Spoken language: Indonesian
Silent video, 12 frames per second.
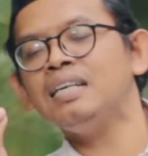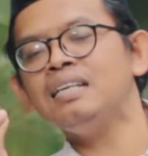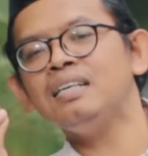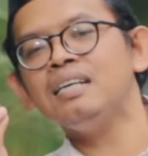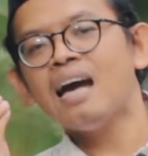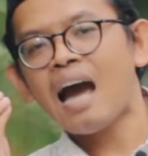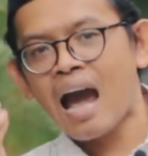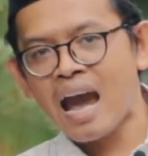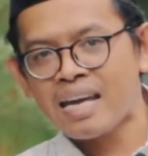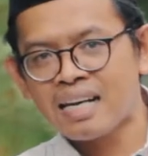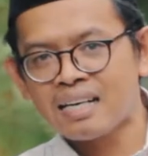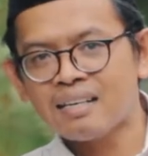beli
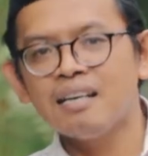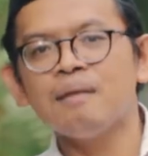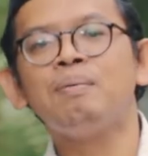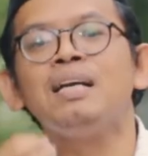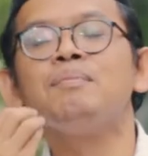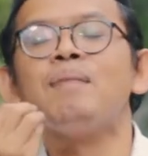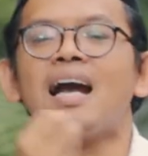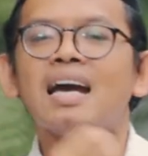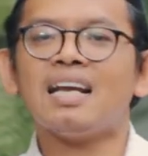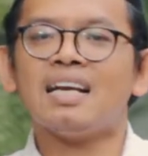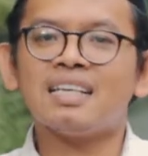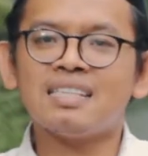air, beli
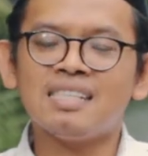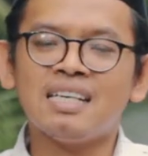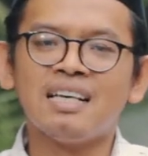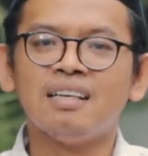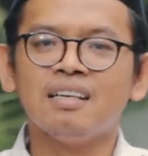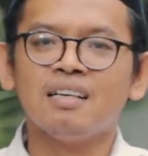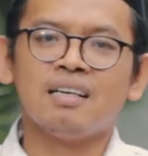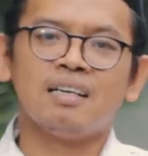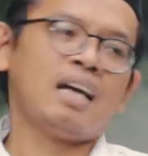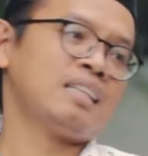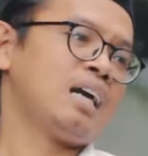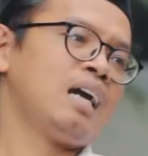makanan kecil,
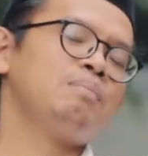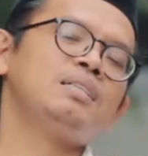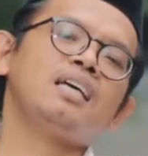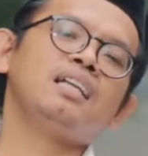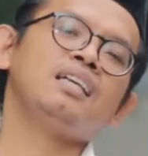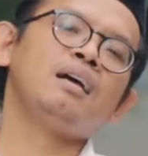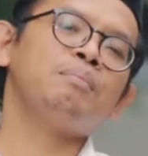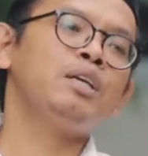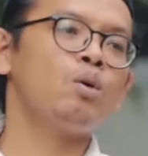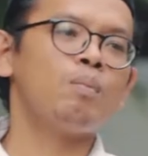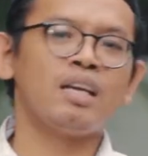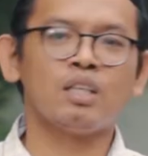katakan misalnya
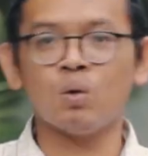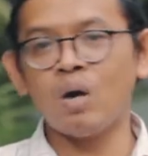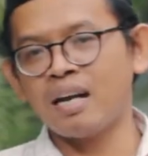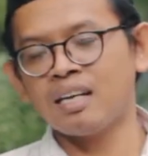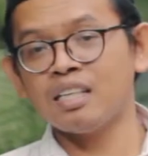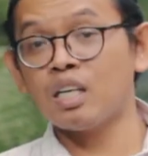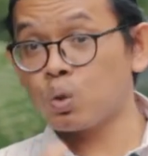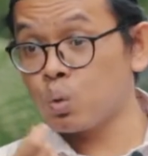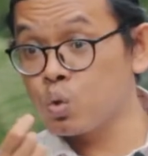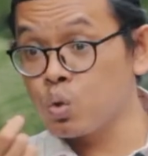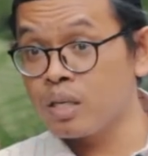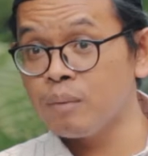minuman itu harganya
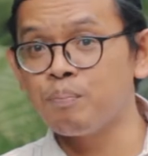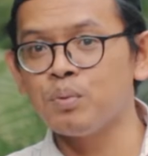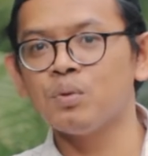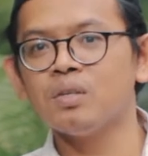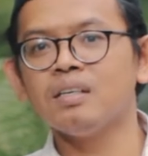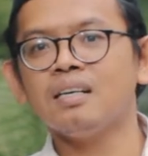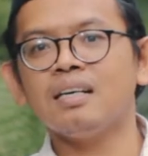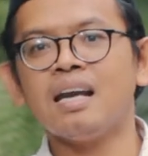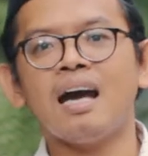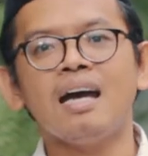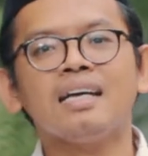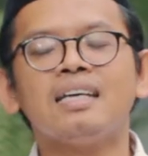7.000.
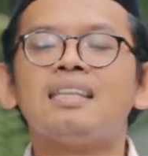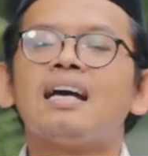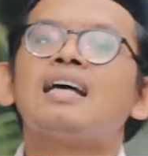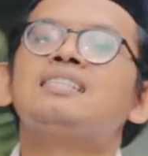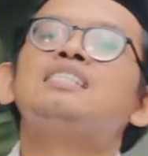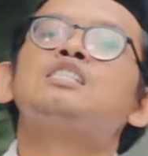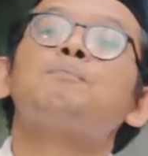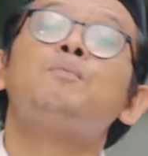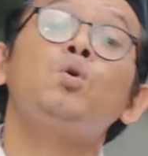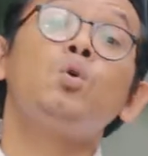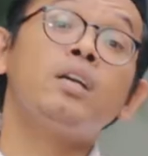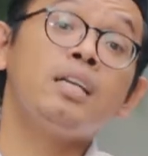Nah, kita kasih
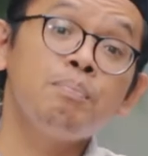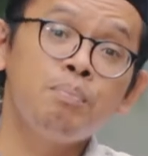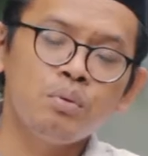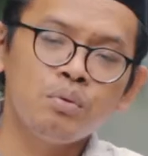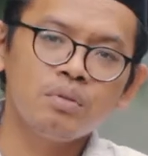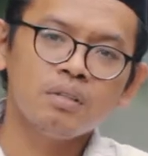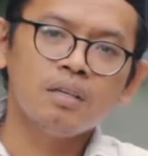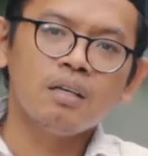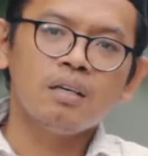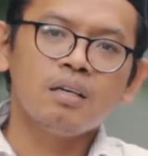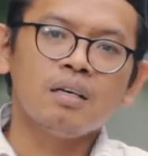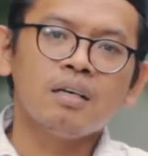10.000.
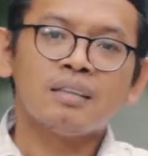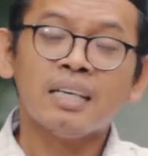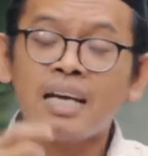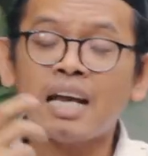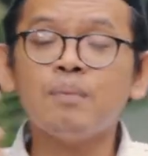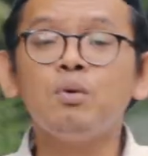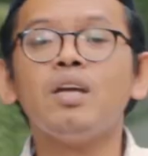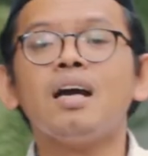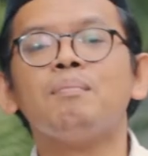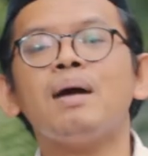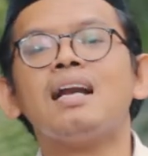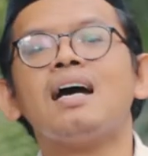
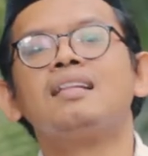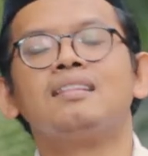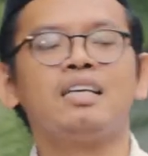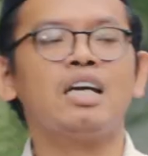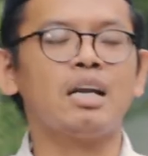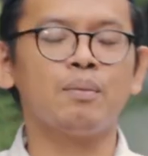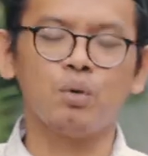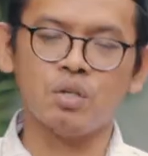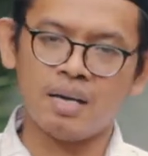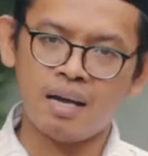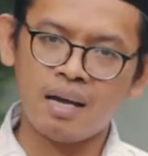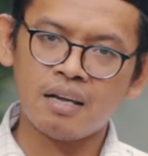3.000-nya kemana?
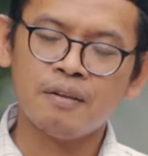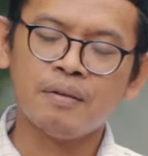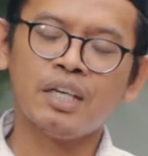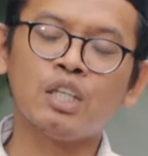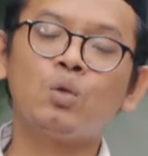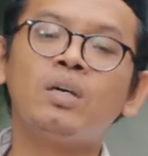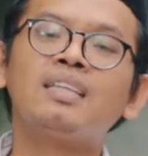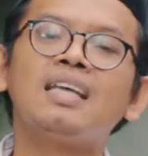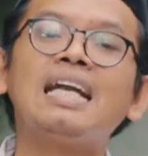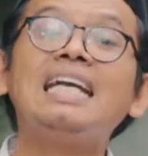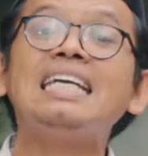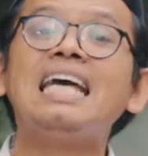3.000-nya itu
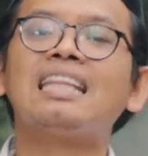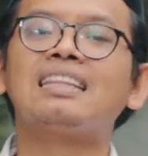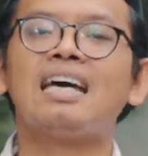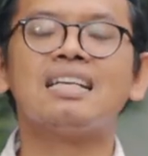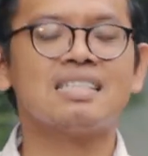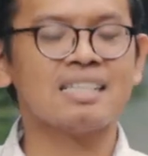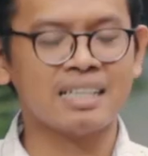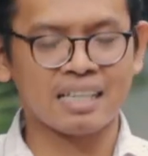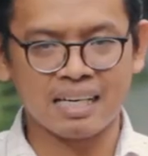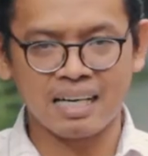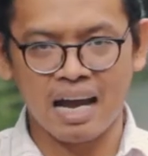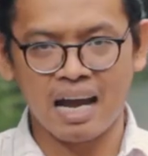kita niatkan
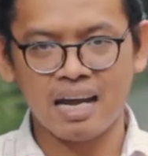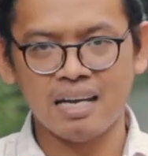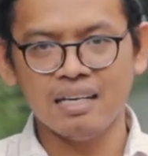sedekah